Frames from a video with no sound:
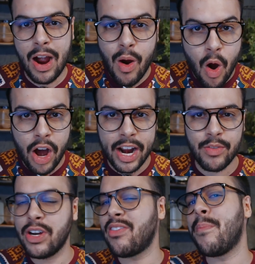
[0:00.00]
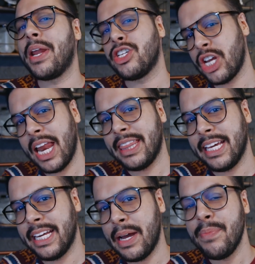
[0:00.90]
Agora eu vou levar para a
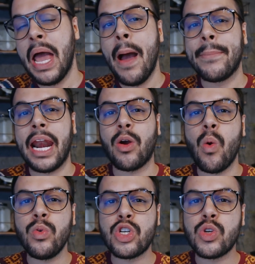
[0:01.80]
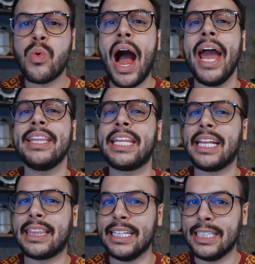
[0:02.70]
geladeira para ela continuar
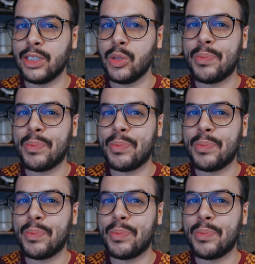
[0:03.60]
hidratando,